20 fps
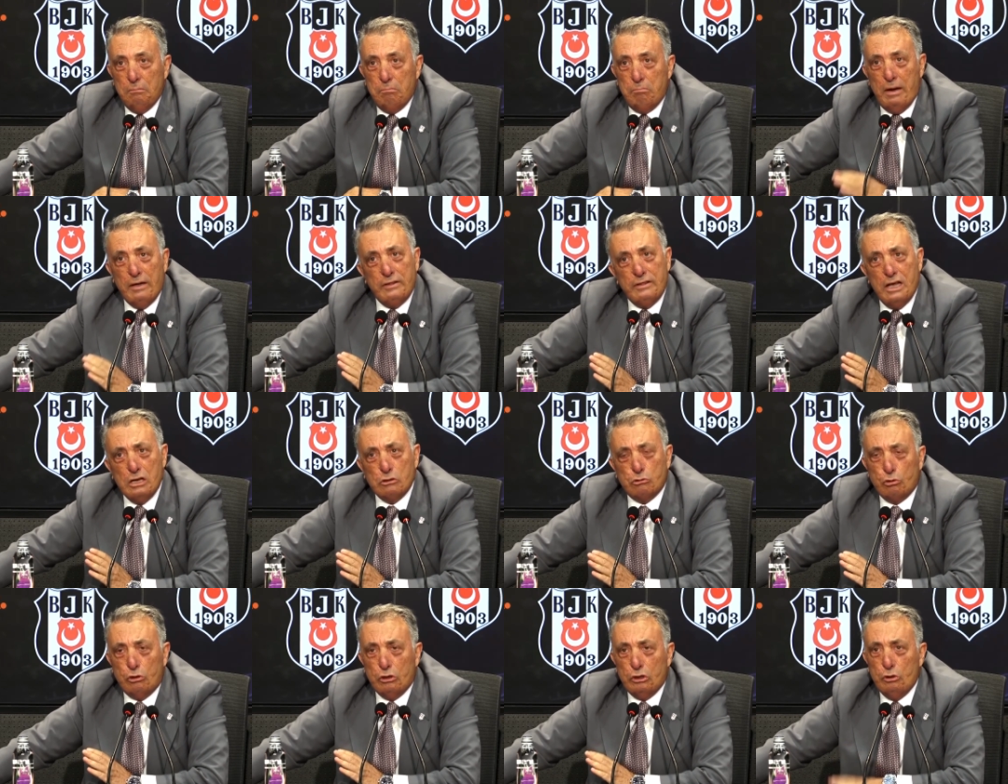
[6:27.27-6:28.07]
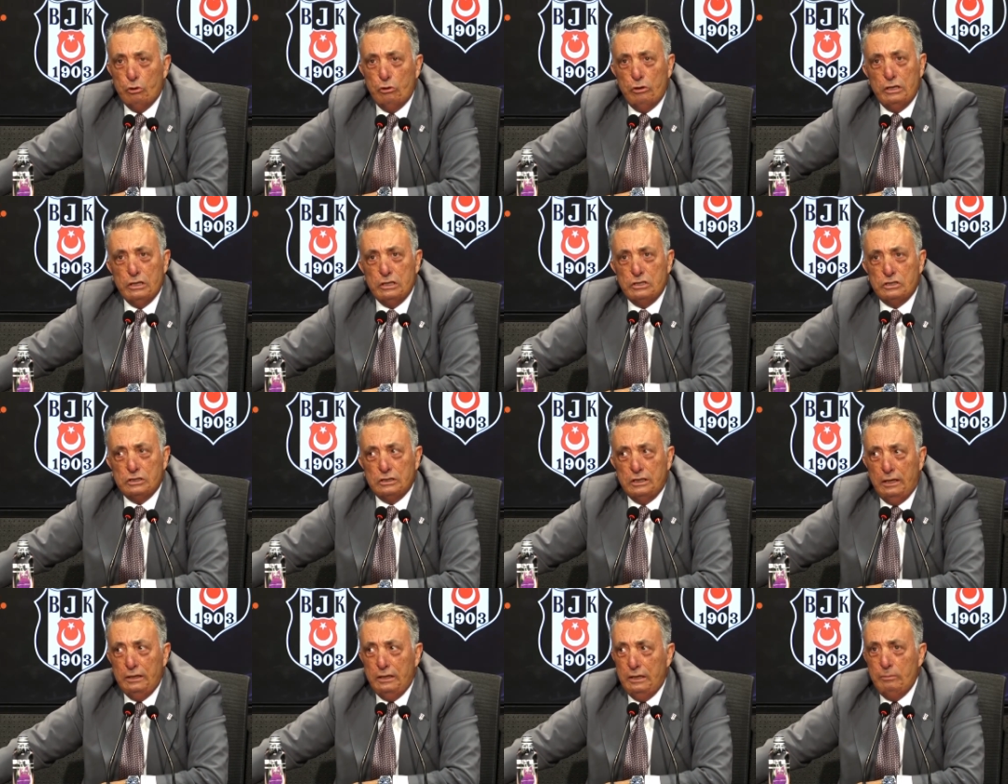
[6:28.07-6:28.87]
Benden sonraki
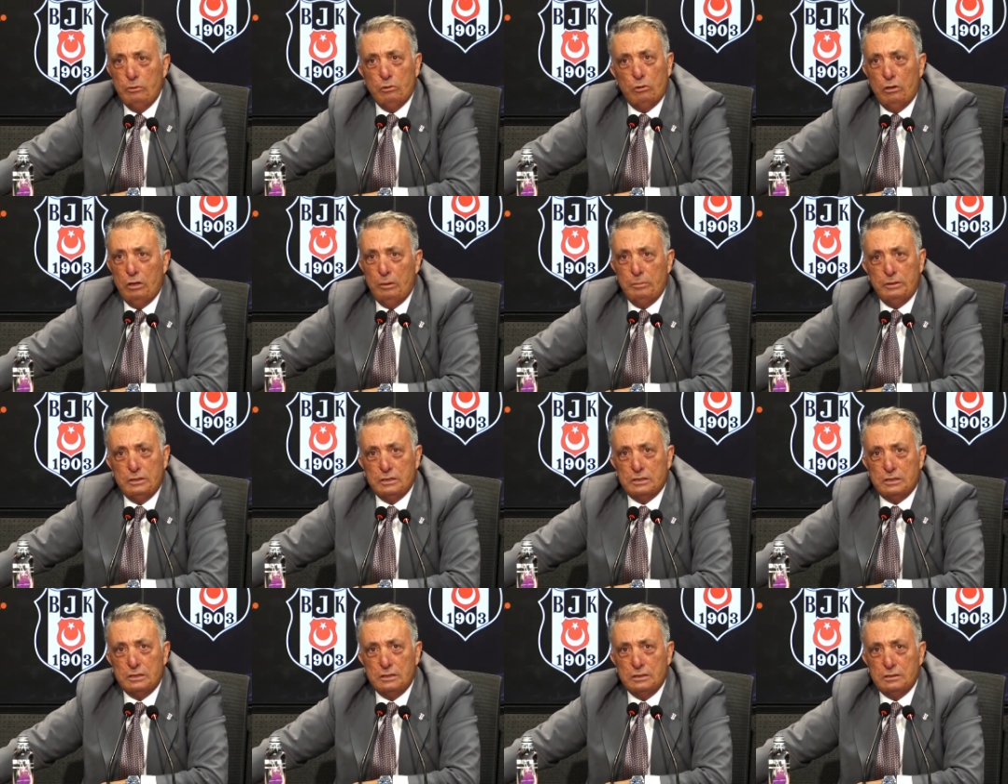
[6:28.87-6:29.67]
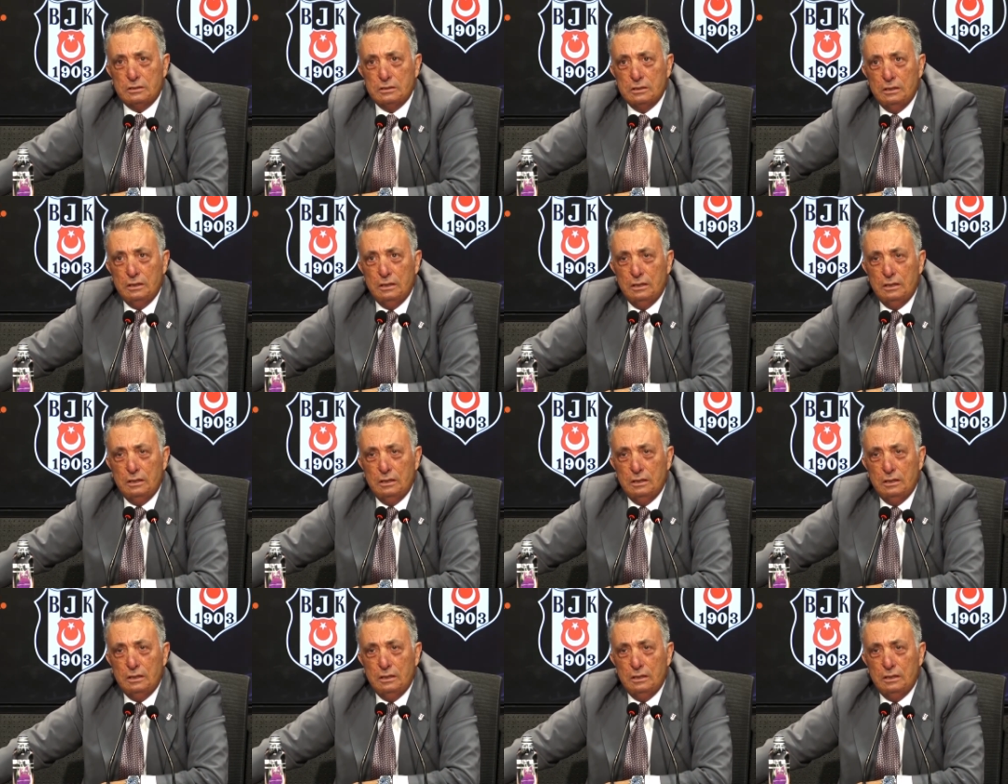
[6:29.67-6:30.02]
yöneticiden emin olabilirsiniz.